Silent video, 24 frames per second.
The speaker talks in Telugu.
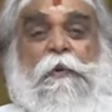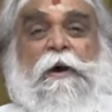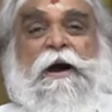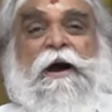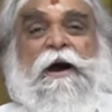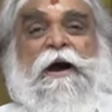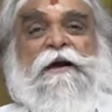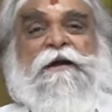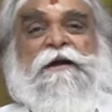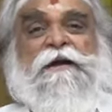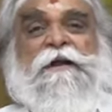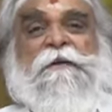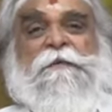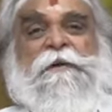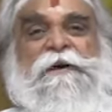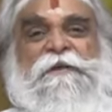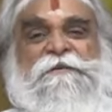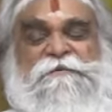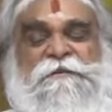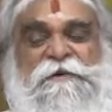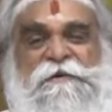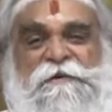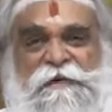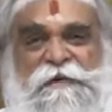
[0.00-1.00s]
భూ
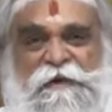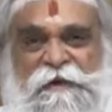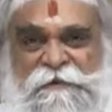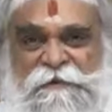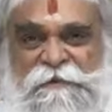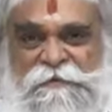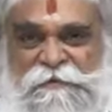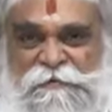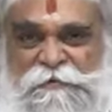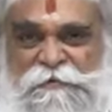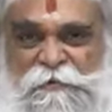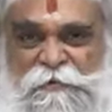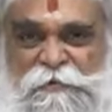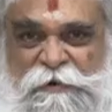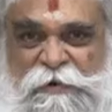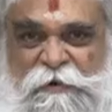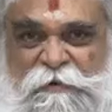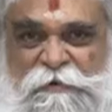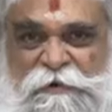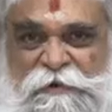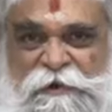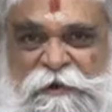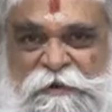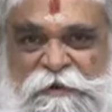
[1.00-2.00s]
ఆక్రమణ చట్టాన్ని
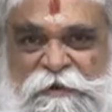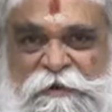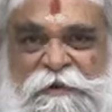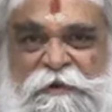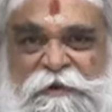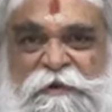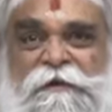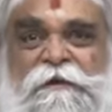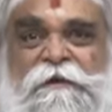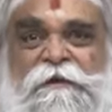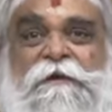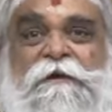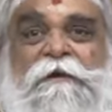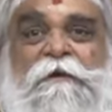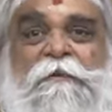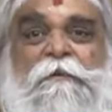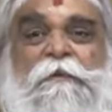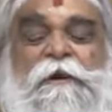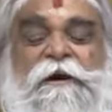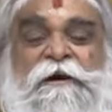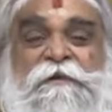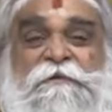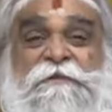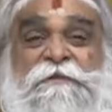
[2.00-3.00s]
తీసుకురావటానికి
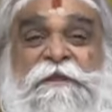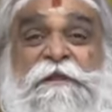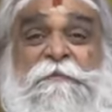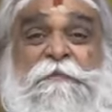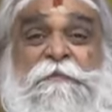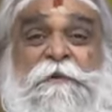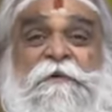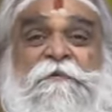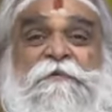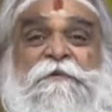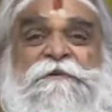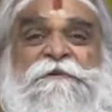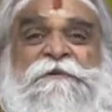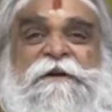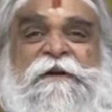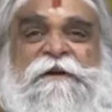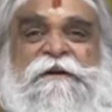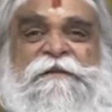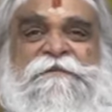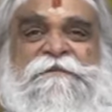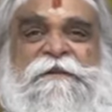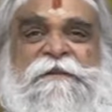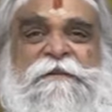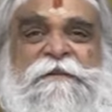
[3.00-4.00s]
వారు తెలిపిన
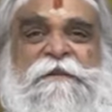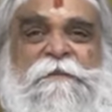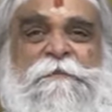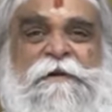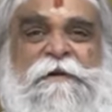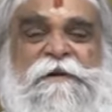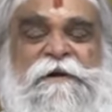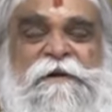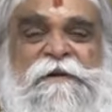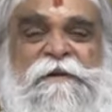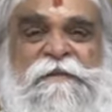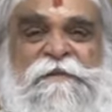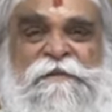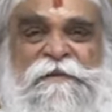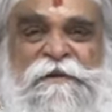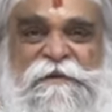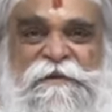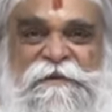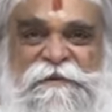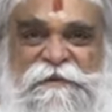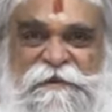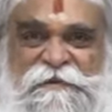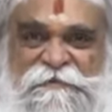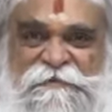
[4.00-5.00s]
విషయాన్ని సందర్భంగా నేను
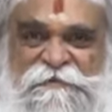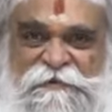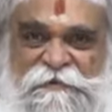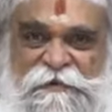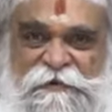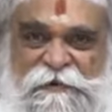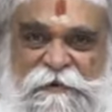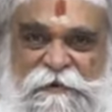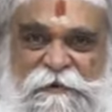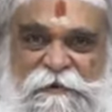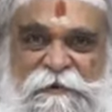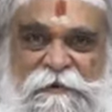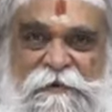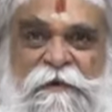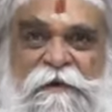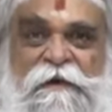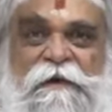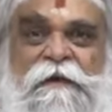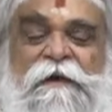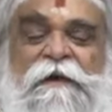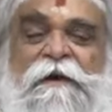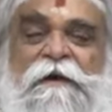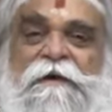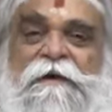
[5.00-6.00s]
తెలియజేస్తున్నాను
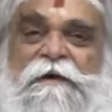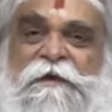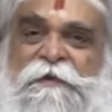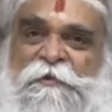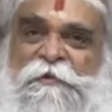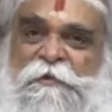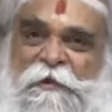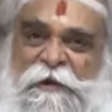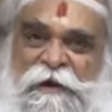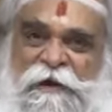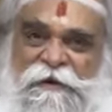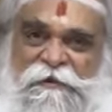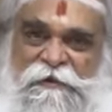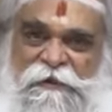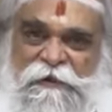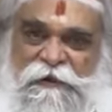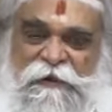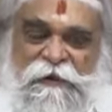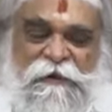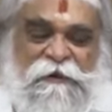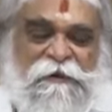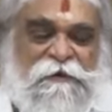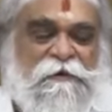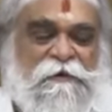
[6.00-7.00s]

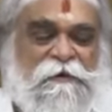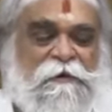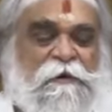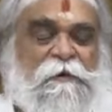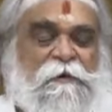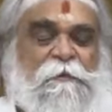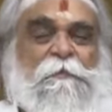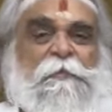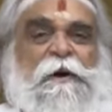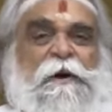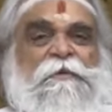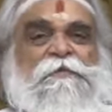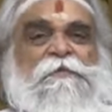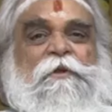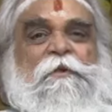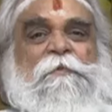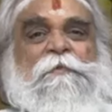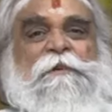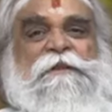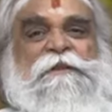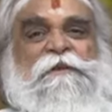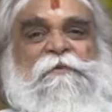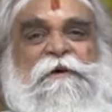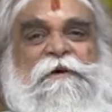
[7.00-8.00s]
ఎందుకంటే
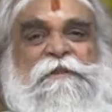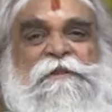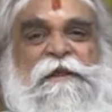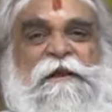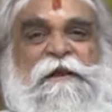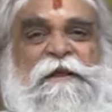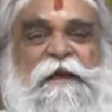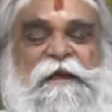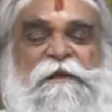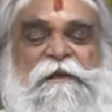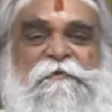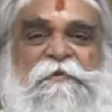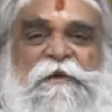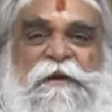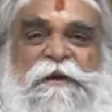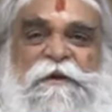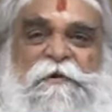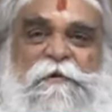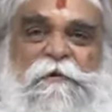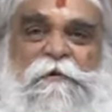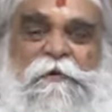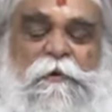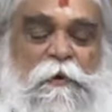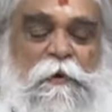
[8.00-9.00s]
పంతొమ్మిది వందల
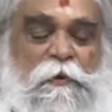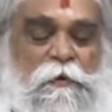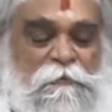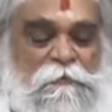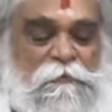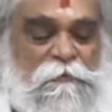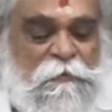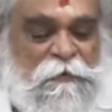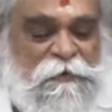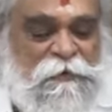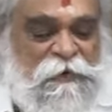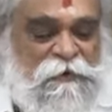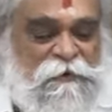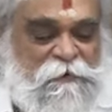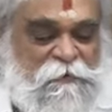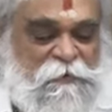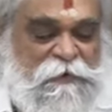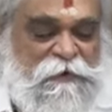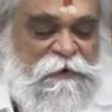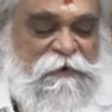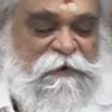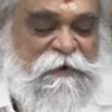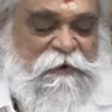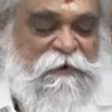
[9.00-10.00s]
ఎనభై రెండులో
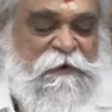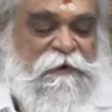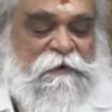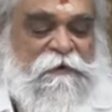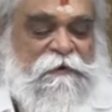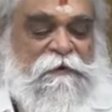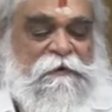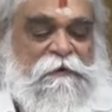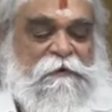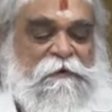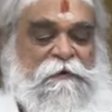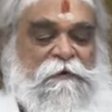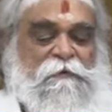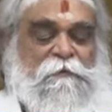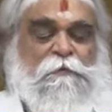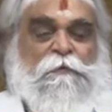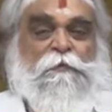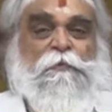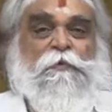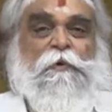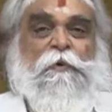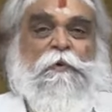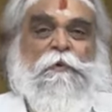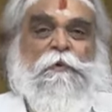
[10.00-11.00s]
ఉన్నటువంటి
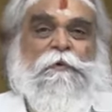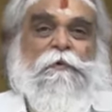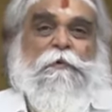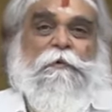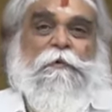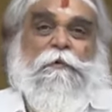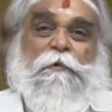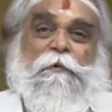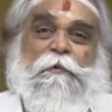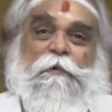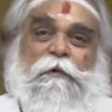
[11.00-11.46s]
భూ